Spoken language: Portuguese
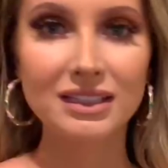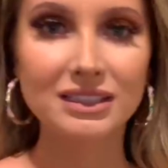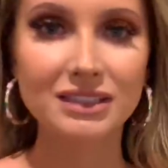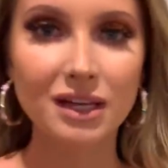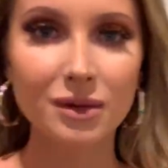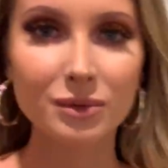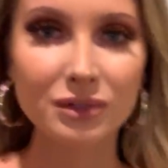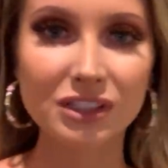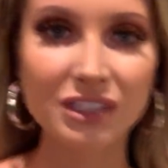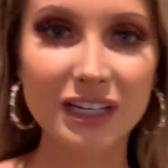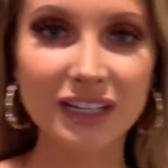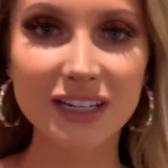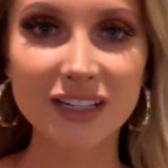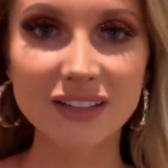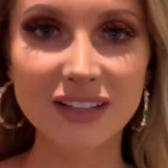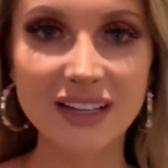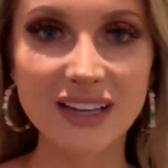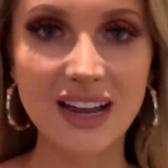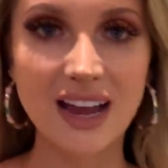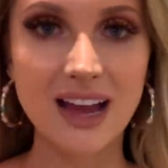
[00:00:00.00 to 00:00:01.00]
Estamos
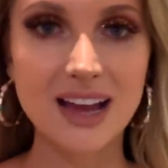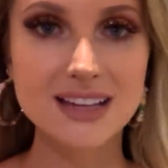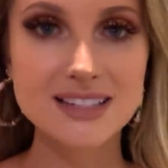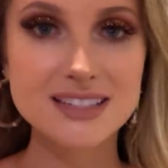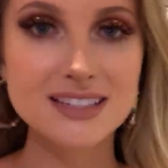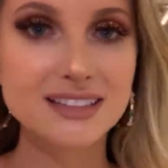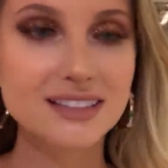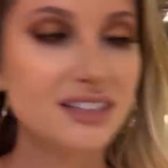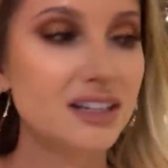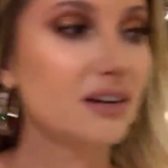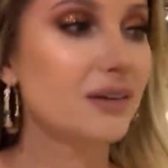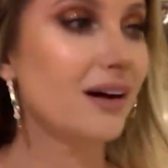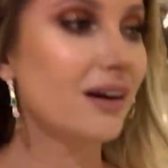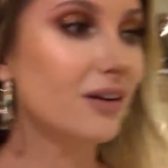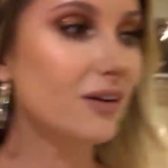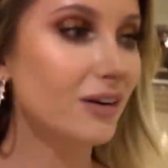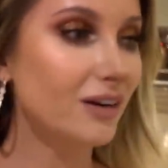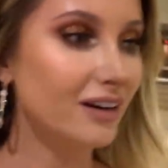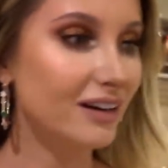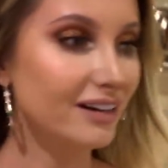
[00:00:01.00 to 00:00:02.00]
chegando em casa, então,
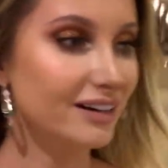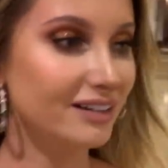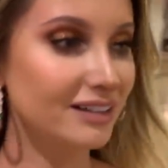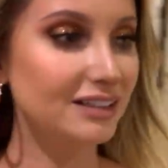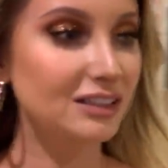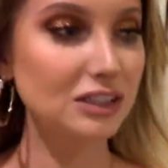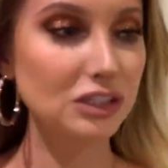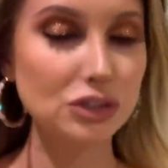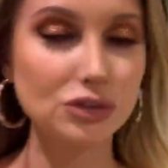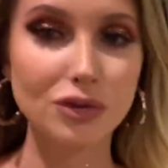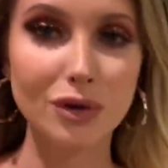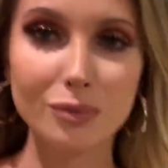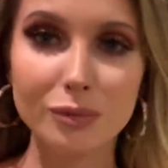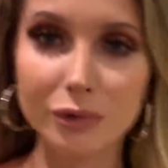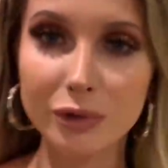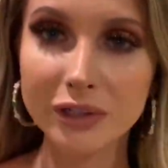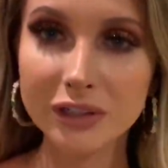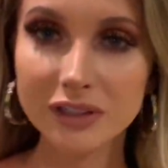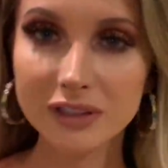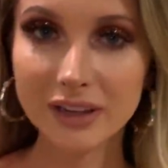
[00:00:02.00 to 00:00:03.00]
agora. A gente foi
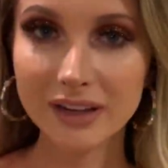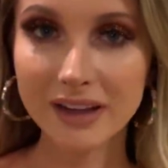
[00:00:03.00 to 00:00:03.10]
muito